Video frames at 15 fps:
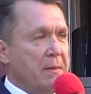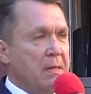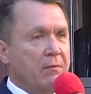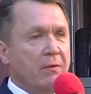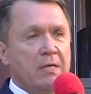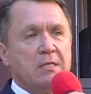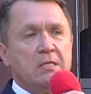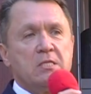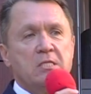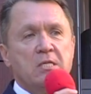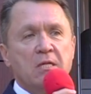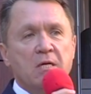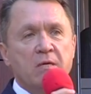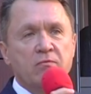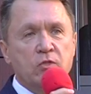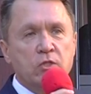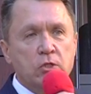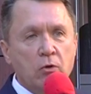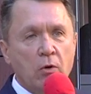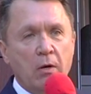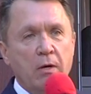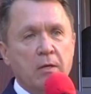Давайте сделаем
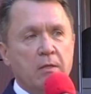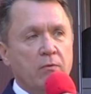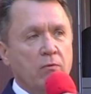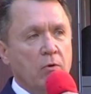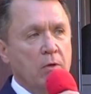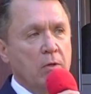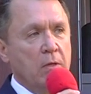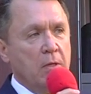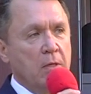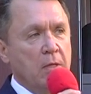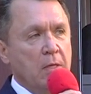все для него,